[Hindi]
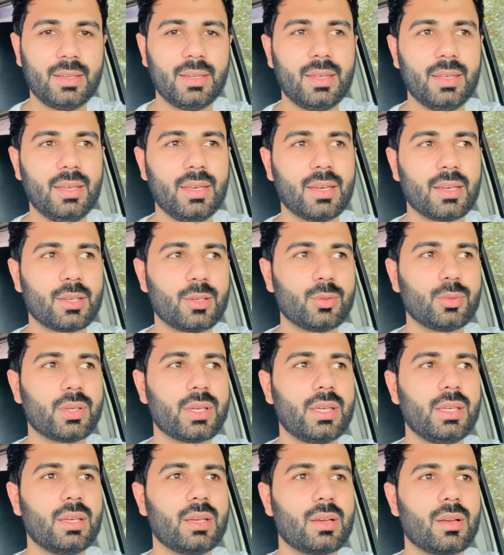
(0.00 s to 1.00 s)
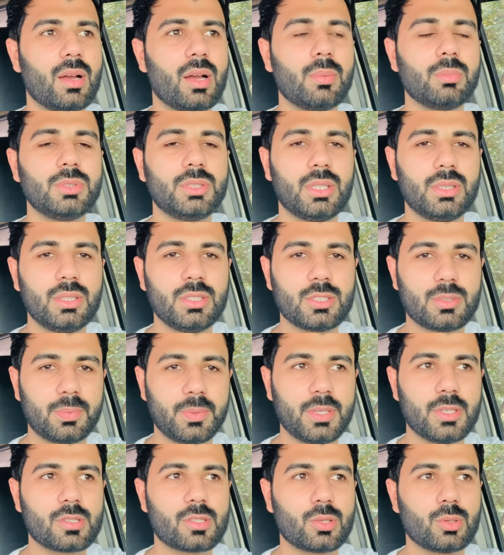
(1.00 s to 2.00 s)
नहीं है क्योंकि ये काम जल्दी
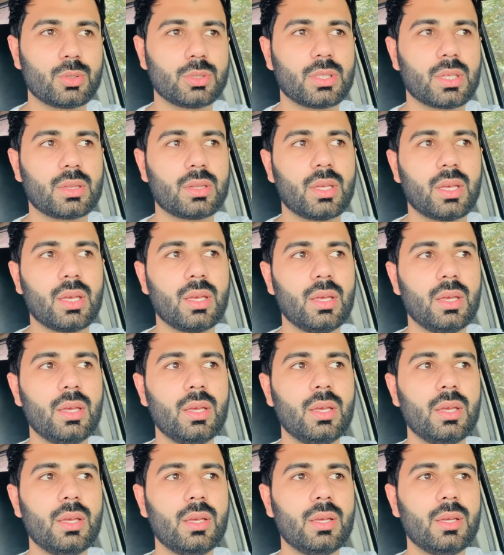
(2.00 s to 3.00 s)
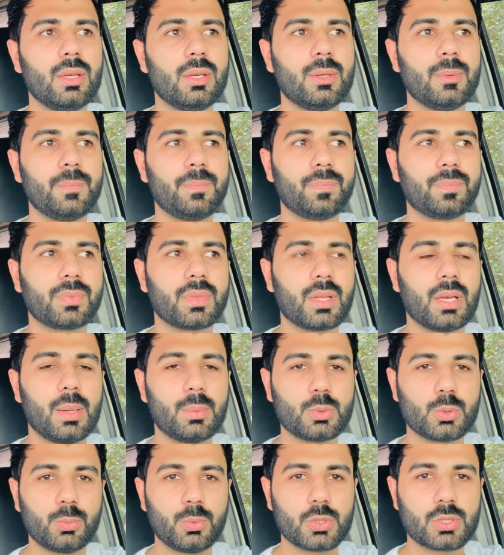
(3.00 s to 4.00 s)
स्पीड से हो जाता है
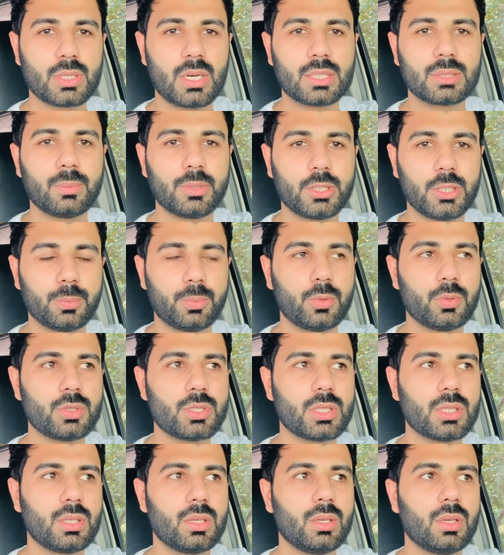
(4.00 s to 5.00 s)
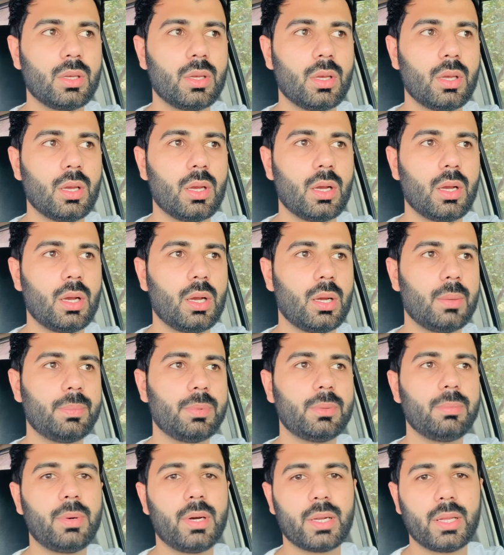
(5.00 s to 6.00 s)
आप सुबह सात बजे पहुंचे
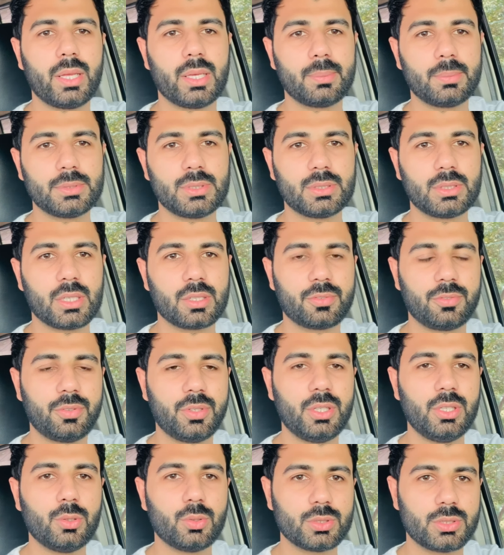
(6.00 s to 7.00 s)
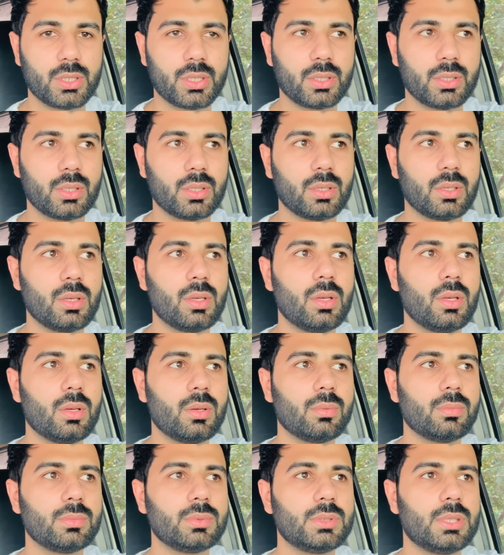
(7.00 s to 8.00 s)
आप बारह एक बजे तक फ्री हो जाएंगे
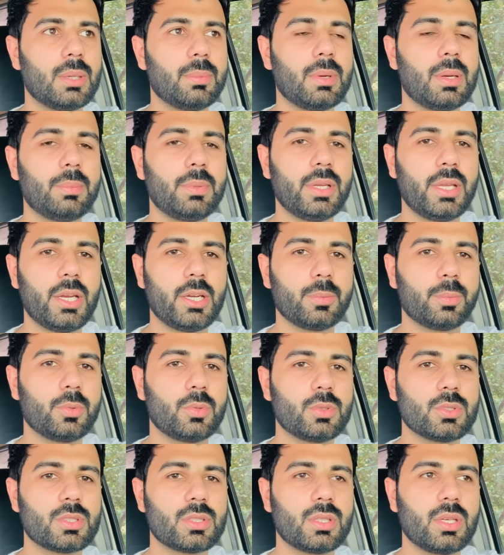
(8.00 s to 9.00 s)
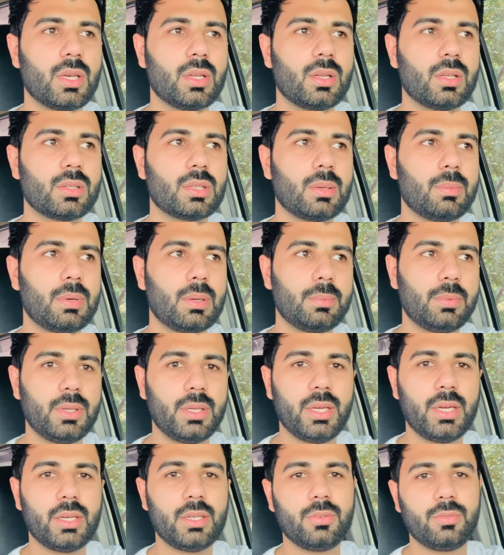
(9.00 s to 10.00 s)
जब आप लेट पहुंचते हैं ना तब आप
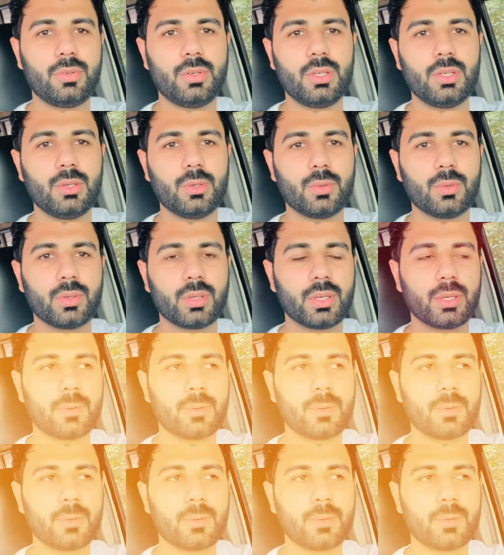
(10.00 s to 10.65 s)
लेट ही फ्री होंगे